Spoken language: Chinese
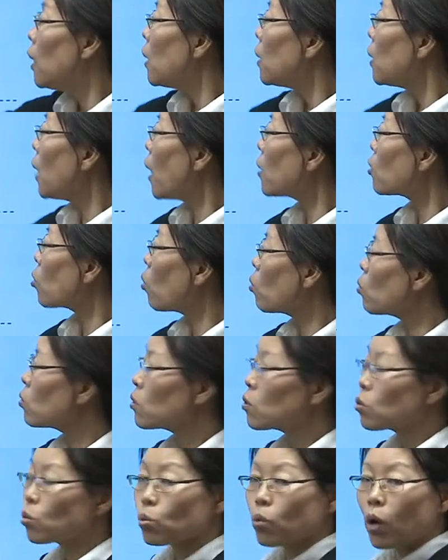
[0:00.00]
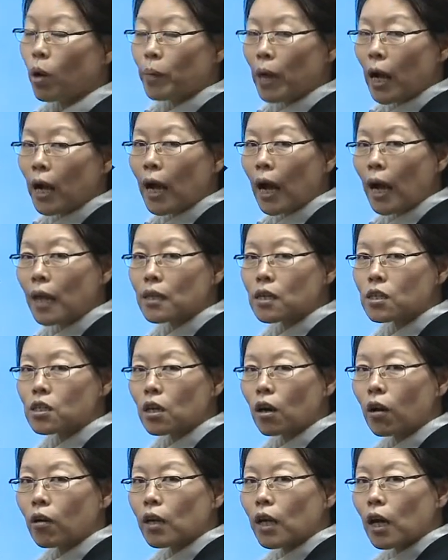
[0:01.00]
那从左边看的时候，